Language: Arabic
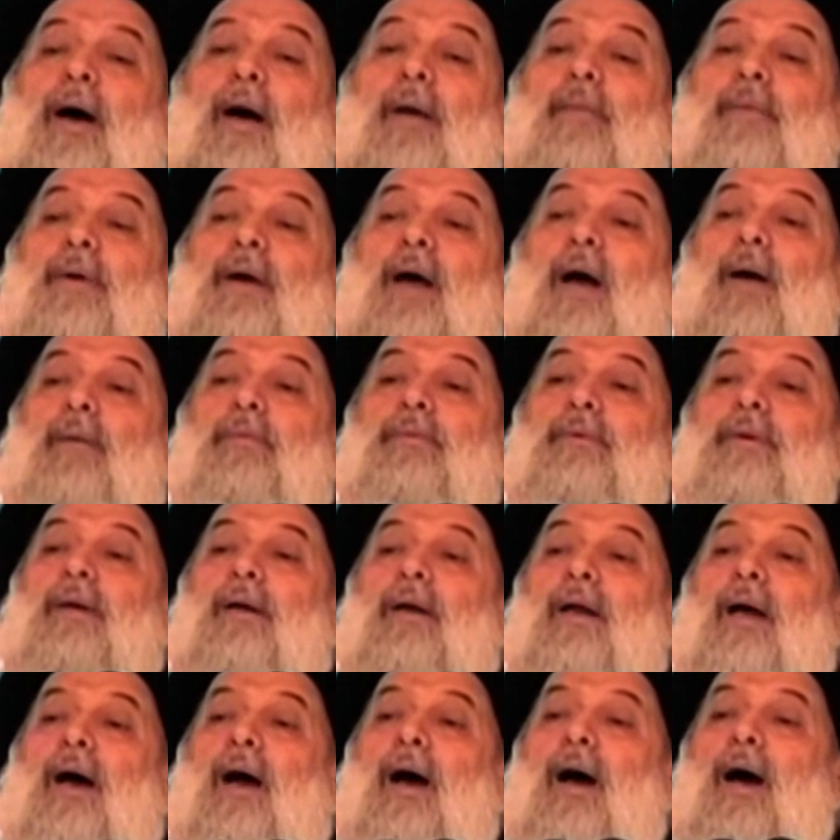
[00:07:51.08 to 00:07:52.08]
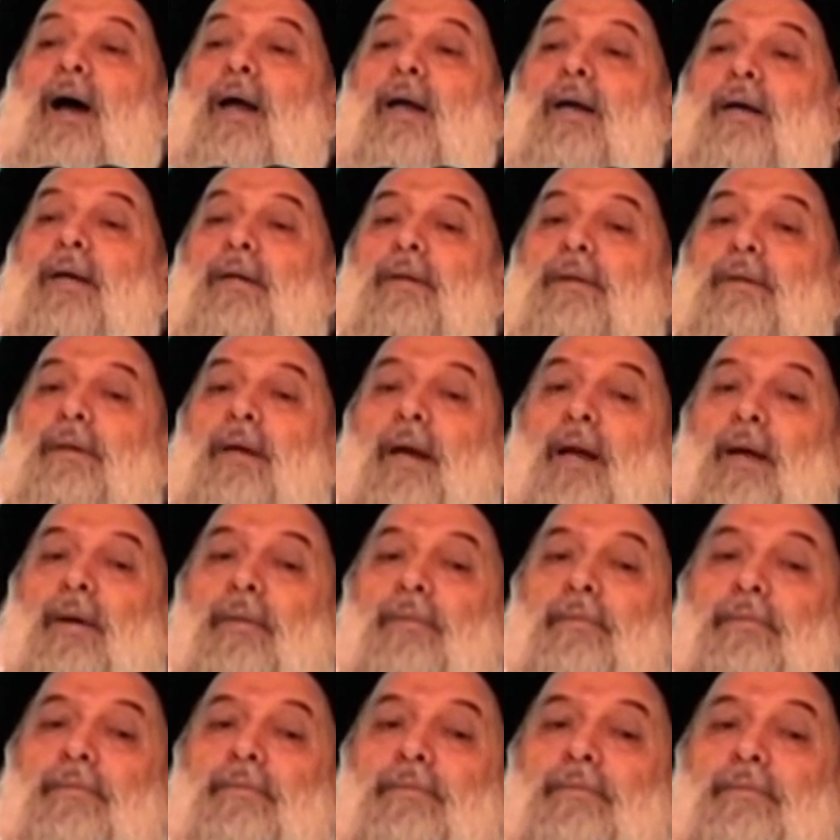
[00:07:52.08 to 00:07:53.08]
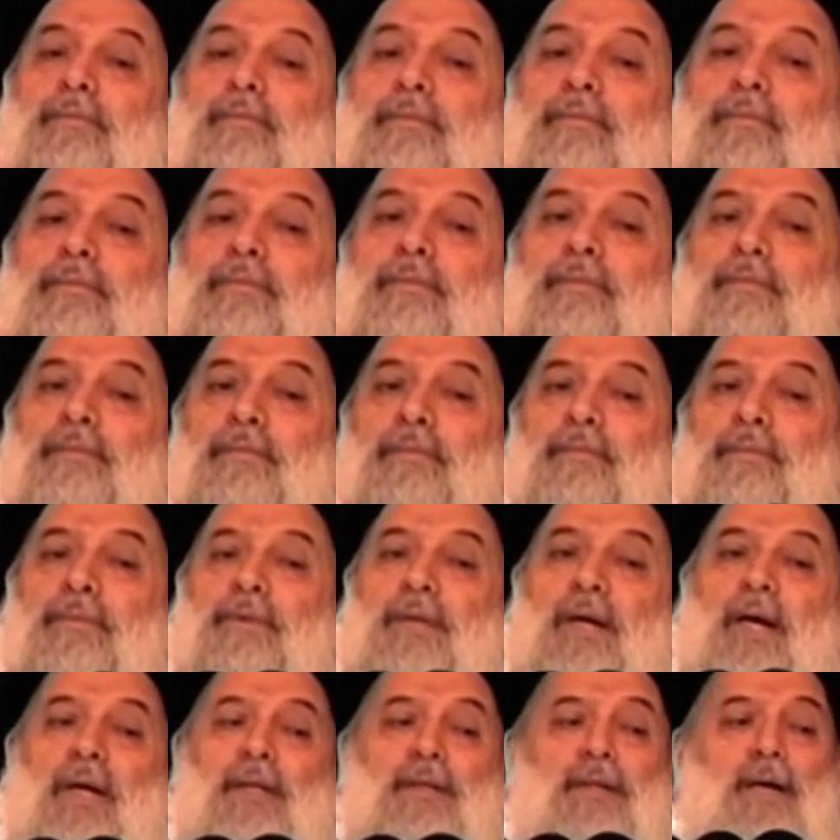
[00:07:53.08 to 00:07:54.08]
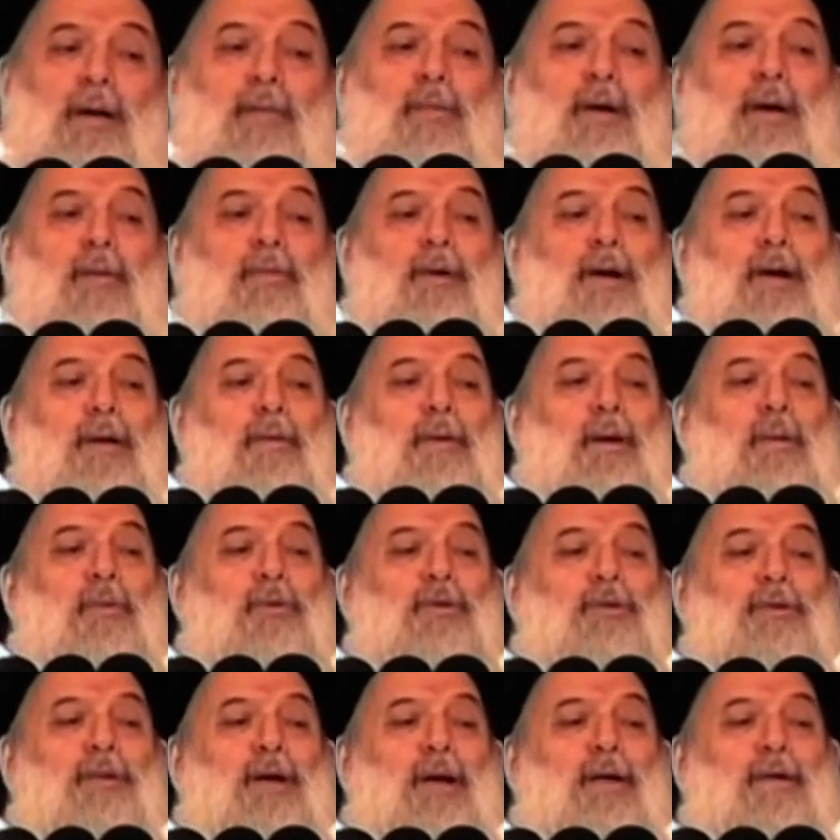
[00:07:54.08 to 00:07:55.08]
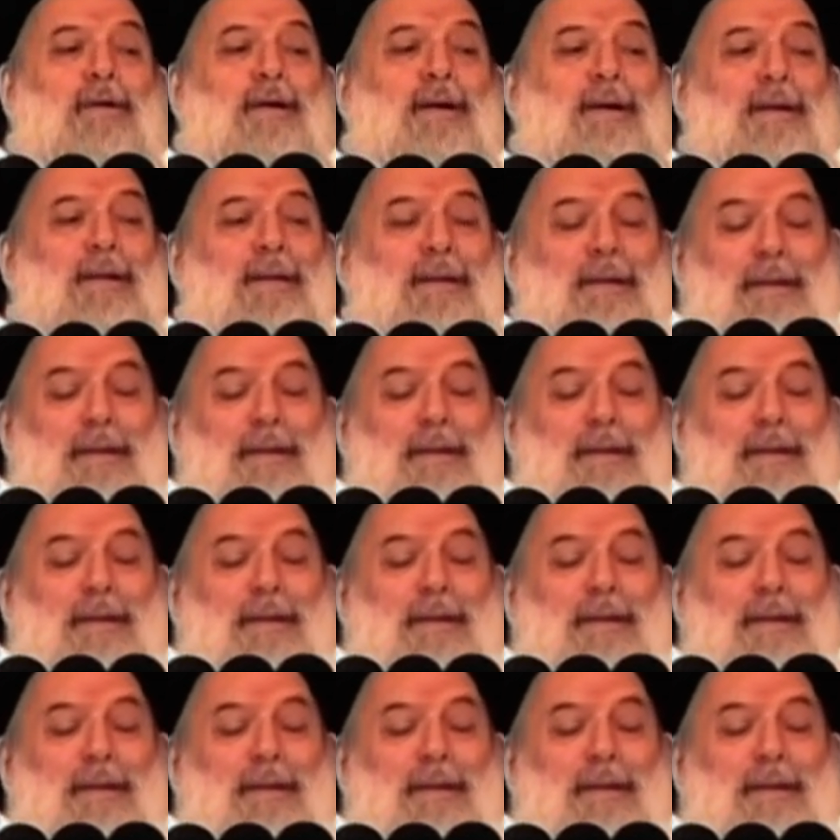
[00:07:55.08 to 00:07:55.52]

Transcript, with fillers: أبي عبد الله عليه السلام جلس أمام الإمام الصادق